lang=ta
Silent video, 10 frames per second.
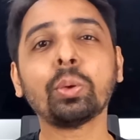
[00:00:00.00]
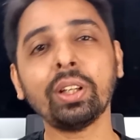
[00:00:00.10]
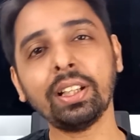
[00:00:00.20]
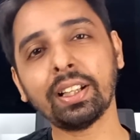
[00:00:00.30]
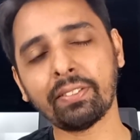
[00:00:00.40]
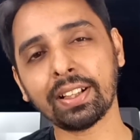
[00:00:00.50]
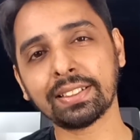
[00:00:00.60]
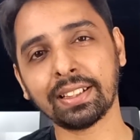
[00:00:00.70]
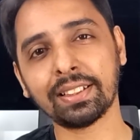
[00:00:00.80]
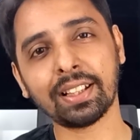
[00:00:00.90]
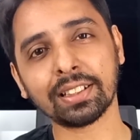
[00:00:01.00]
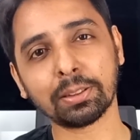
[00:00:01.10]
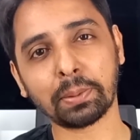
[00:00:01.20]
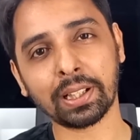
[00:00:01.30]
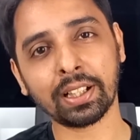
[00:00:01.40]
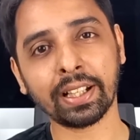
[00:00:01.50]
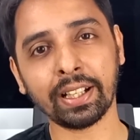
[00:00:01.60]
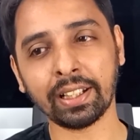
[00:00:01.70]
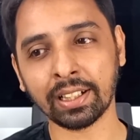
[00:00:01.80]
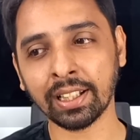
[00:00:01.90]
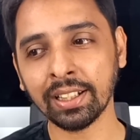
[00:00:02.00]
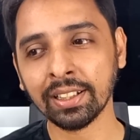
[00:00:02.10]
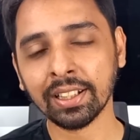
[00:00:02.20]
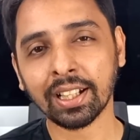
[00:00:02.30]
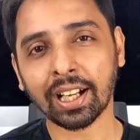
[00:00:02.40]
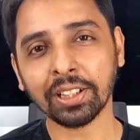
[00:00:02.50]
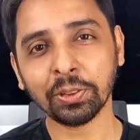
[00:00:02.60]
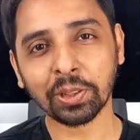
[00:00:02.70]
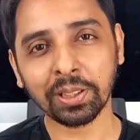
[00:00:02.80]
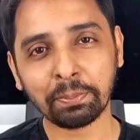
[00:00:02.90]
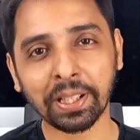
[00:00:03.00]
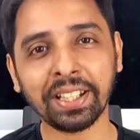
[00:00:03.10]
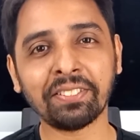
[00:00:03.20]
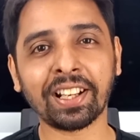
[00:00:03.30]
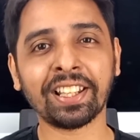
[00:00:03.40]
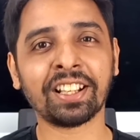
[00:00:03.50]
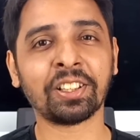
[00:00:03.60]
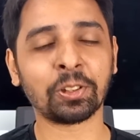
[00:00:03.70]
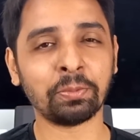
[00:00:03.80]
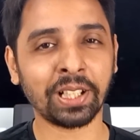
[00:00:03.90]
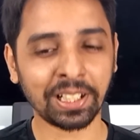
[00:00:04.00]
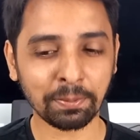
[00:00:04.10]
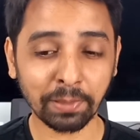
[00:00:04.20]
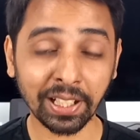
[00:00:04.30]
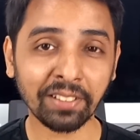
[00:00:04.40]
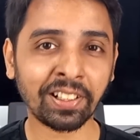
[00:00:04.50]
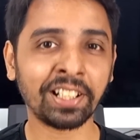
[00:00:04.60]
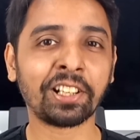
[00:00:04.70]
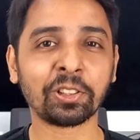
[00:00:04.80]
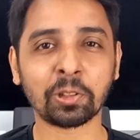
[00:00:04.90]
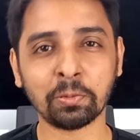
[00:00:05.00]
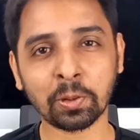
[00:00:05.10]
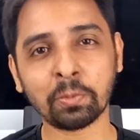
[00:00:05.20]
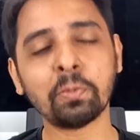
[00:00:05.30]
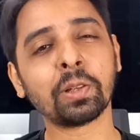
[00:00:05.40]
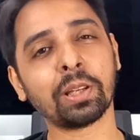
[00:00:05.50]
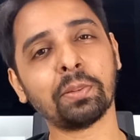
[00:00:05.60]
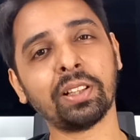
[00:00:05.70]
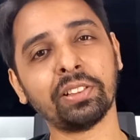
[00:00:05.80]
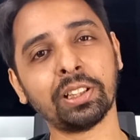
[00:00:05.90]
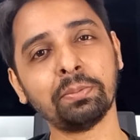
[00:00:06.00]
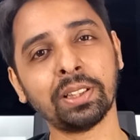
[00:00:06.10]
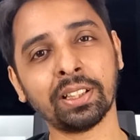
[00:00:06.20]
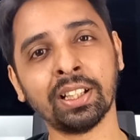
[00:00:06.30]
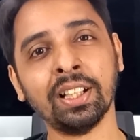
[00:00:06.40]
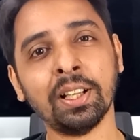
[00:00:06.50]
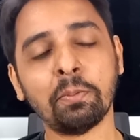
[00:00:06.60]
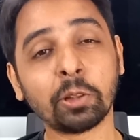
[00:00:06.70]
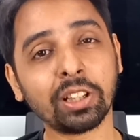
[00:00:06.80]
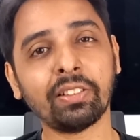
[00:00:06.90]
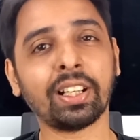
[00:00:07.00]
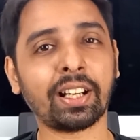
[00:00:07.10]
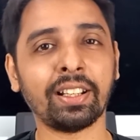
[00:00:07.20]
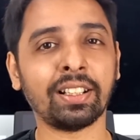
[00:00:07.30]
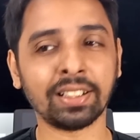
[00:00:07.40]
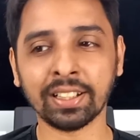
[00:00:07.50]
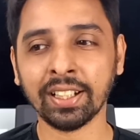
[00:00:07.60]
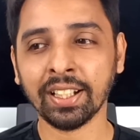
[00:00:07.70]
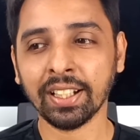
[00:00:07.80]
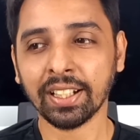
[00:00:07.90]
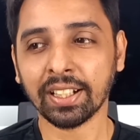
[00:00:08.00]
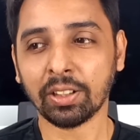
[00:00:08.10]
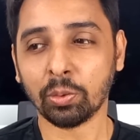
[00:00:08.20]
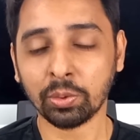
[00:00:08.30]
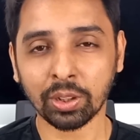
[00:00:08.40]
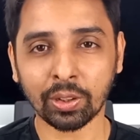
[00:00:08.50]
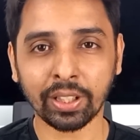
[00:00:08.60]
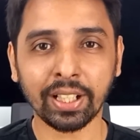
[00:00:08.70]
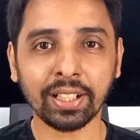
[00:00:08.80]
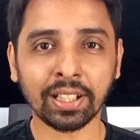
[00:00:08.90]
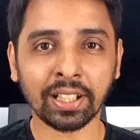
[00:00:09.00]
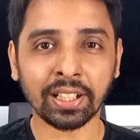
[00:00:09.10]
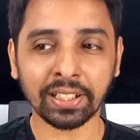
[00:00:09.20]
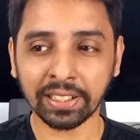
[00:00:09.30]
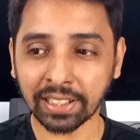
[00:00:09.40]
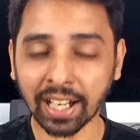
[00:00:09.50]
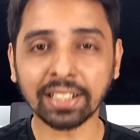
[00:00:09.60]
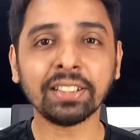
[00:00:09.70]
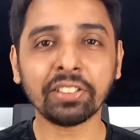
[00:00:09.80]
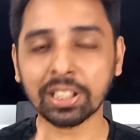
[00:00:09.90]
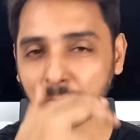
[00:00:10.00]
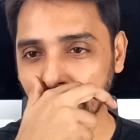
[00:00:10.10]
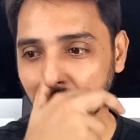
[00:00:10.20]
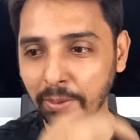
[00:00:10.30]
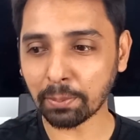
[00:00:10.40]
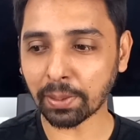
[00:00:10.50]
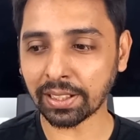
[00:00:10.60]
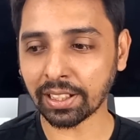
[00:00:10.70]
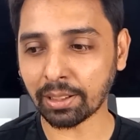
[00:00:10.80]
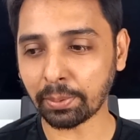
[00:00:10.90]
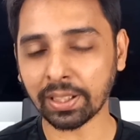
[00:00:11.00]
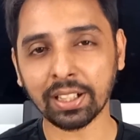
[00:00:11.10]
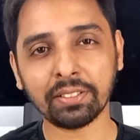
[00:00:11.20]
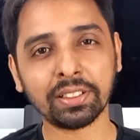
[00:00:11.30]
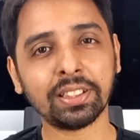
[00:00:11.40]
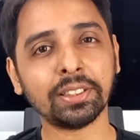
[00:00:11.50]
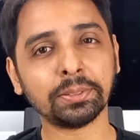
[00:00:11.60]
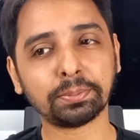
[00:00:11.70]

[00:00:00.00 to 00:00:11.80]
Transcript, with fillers: துறையில் நான் வேலை செய்கிறதுக்கு ஆசைப்படுறேன்னு கேட்டிங்கன்னா அது ஒரு பெரிய வலையாக இருக்கும் ஏன்னா அது பெரிய வலைன்றது ரொம்ப ரொம்ப முக்கியமான விஷயம் இந்த முதல் வேலை கிடைக்கிறதுக்கு உங்களுடைய இதுக்கு அடுத்த விஷயம் என்ன அப்படின்னு பார்த்தீங்க அப்படின்னா வந்து